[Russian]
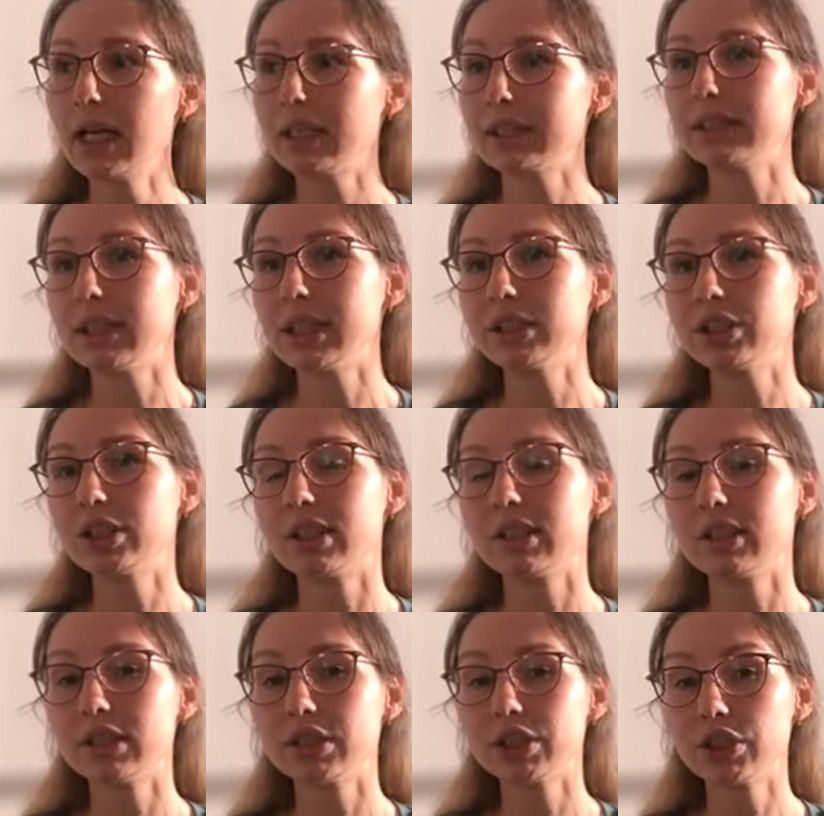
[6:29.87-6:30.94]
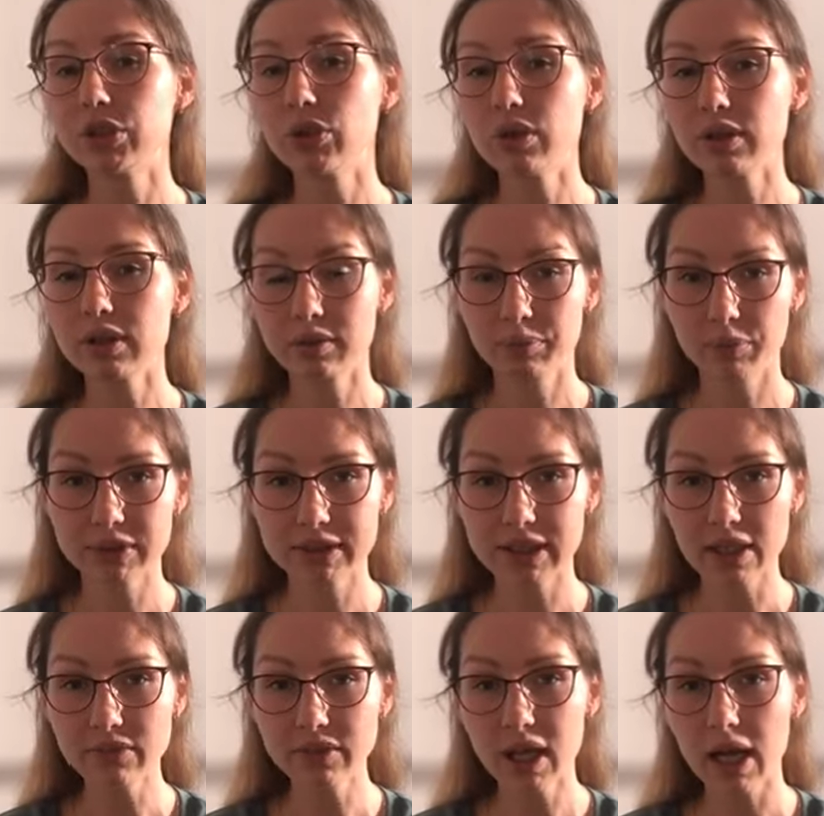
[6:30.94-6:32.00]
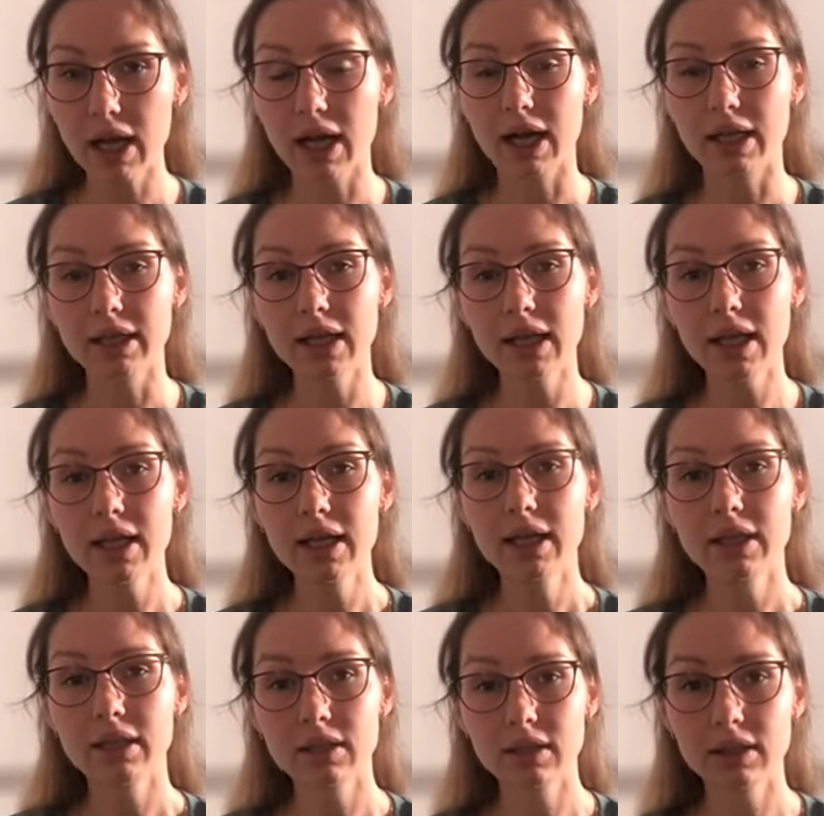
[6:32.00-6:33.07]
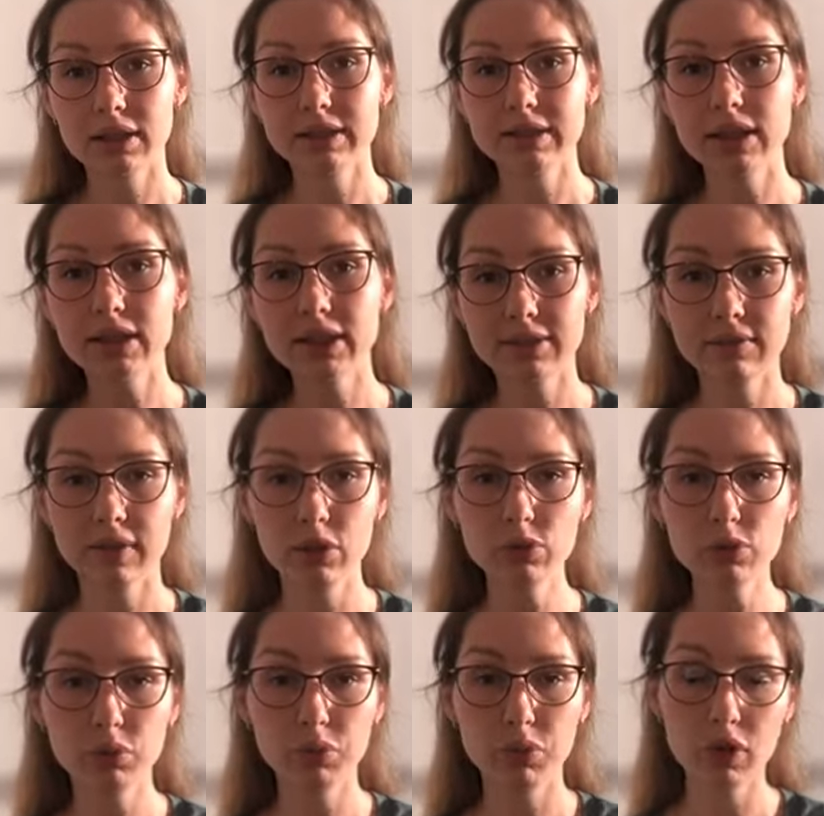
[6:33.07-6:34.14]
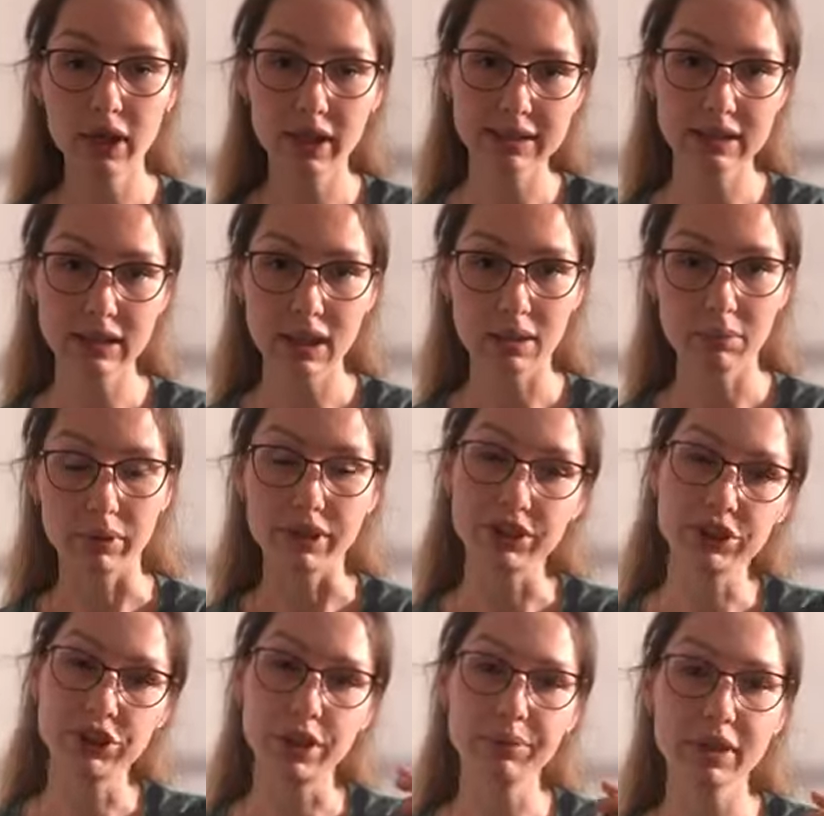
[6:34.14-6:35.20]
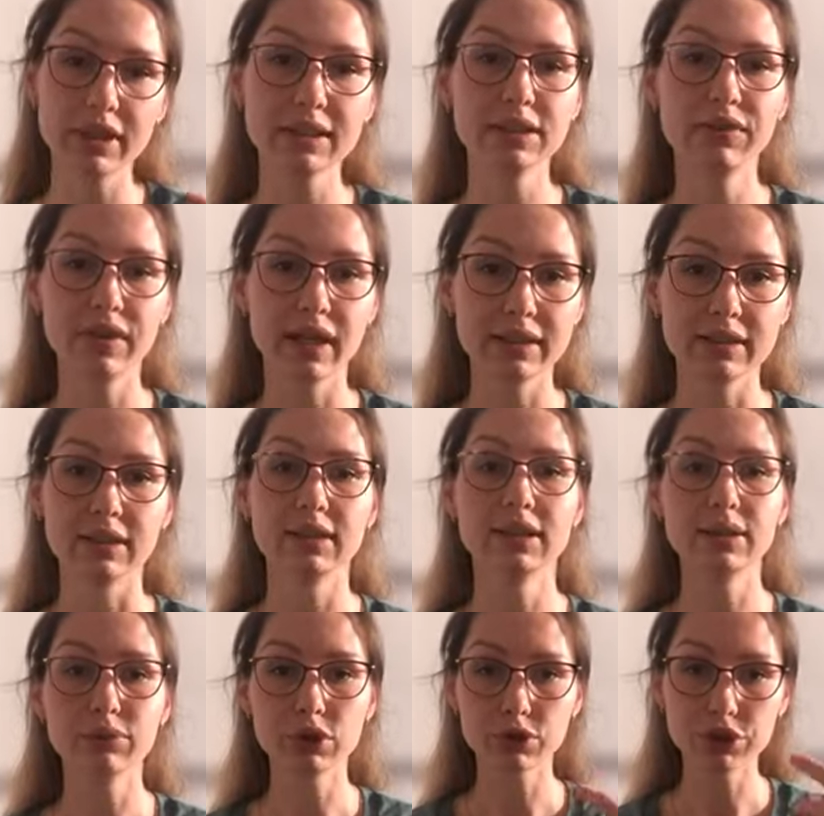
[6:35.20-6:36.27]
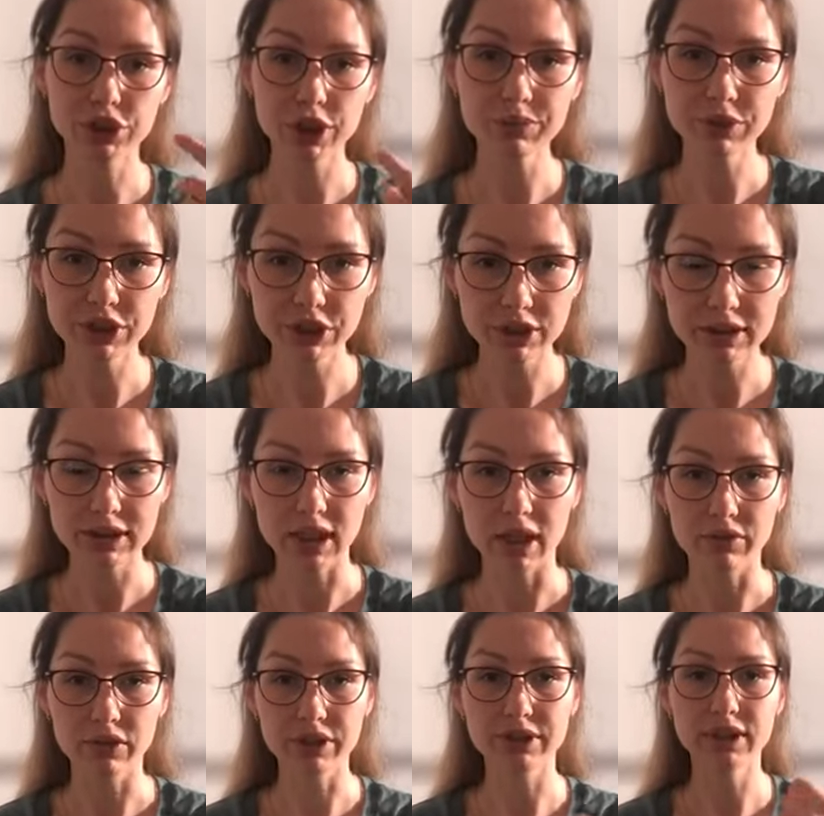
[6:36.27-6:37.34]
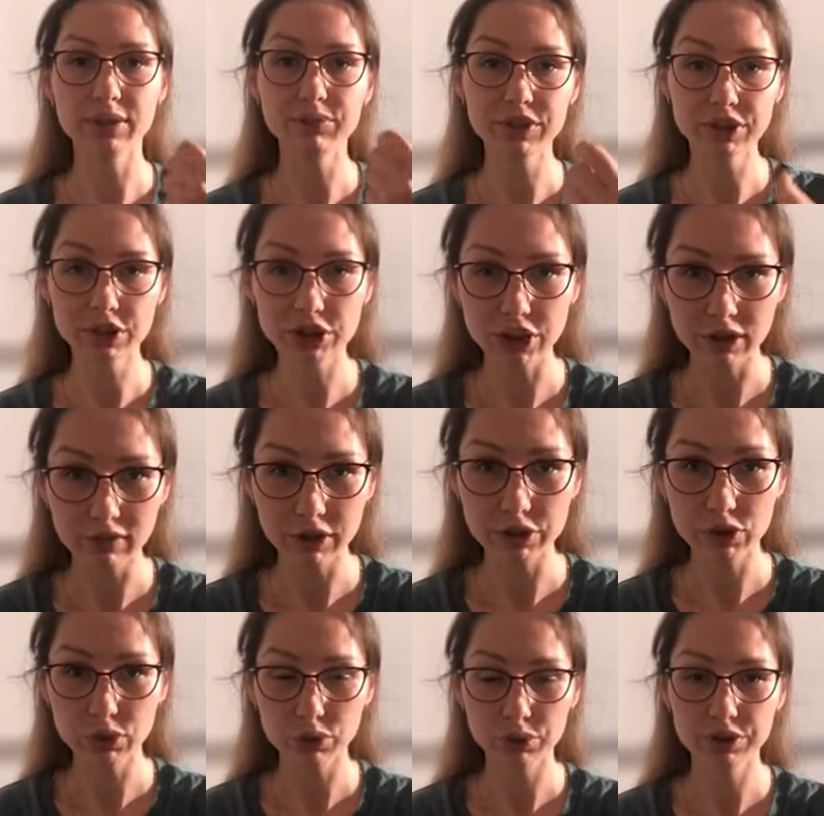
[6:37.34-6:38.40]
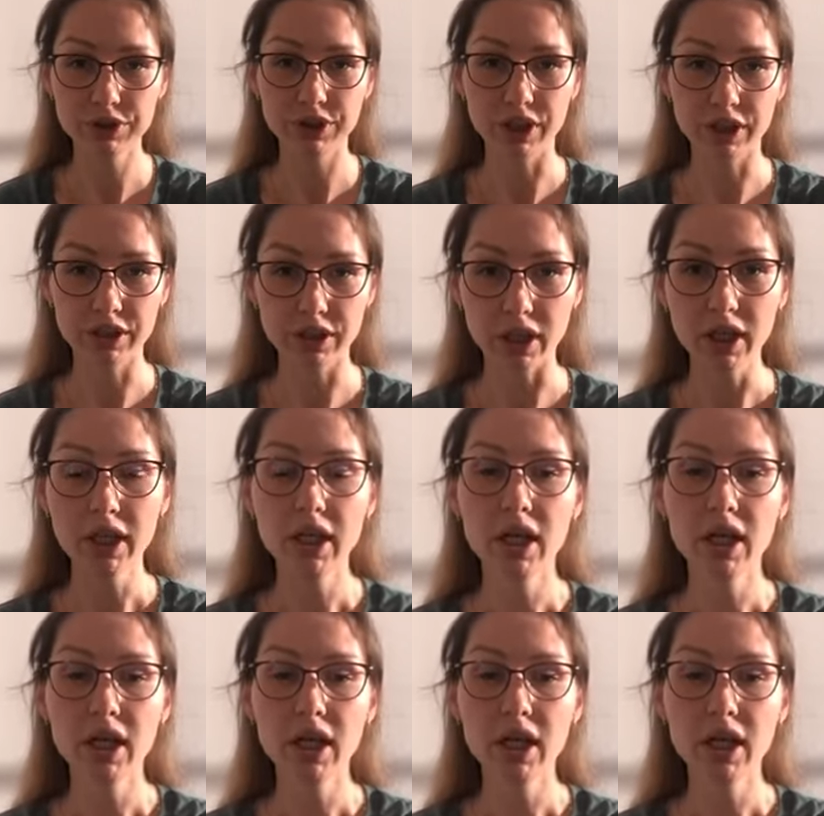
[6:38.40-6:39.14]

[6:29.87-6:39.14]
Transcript: Значит, э, что ставка, она э, делает валюту более слабой. С чем это связано? С тем, что чем ниже ставка, тем дешевле стоят деньги,